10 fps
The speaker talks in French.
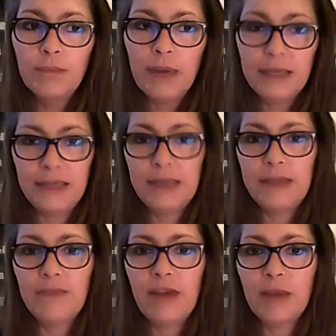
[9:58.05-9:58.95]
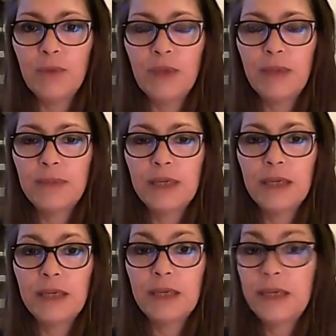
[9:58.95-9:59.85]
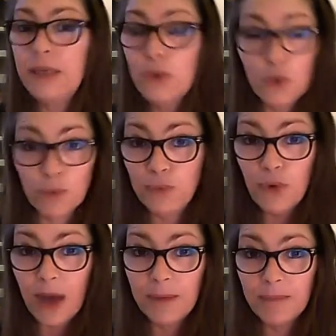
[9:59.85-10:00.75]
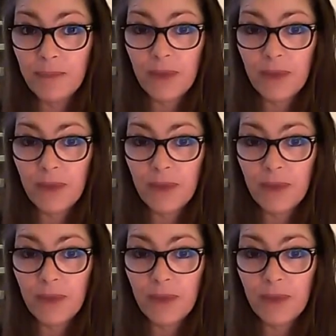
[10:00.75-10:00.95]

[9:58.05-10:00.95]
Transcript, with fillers: placées, ces fragments d'âme qui ne sont plus là.